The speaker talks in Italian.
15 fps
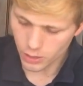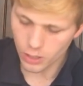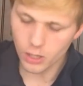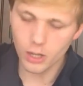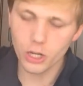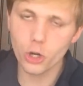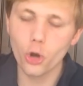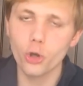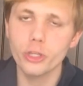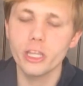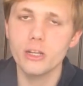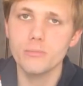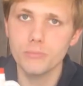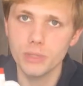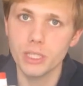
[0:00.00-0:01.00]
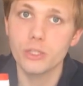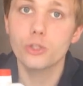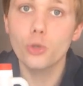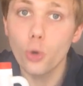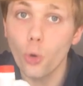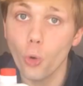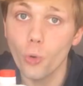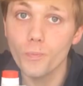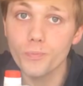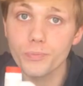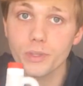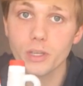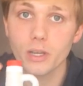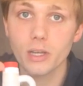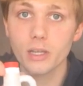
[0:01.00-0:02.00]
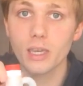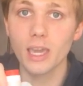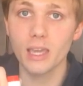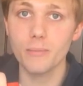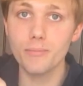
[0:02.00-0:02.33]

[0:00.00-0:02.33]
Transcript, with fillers: eh, con il mizu, uh, che